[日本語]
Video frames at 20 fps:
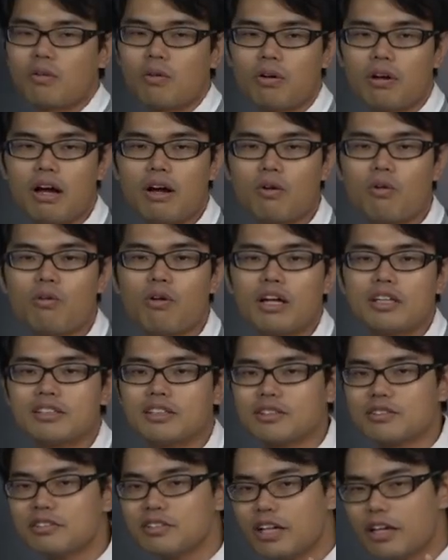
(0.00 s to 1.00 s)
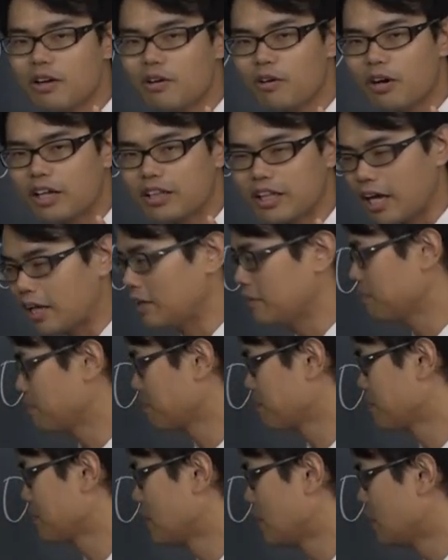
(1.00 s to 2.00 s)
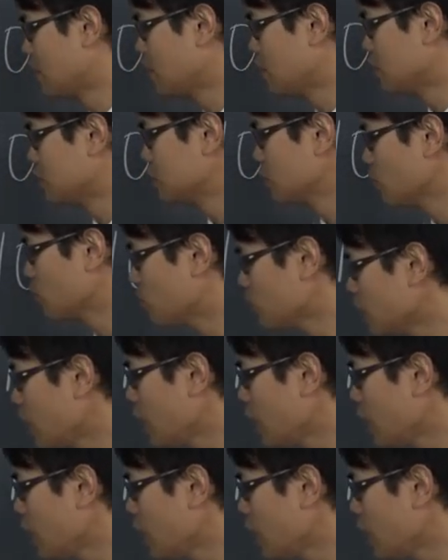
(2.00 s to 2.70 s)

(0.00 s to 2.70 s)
これは5は作れようがないそこ